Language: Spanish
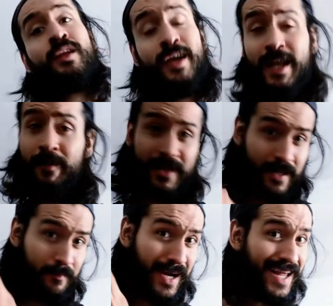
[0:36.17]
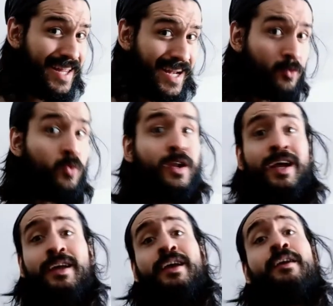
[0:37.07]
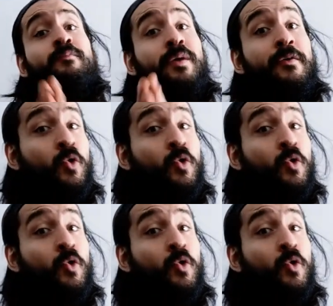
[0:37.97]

Y la parte mala del atún es que vive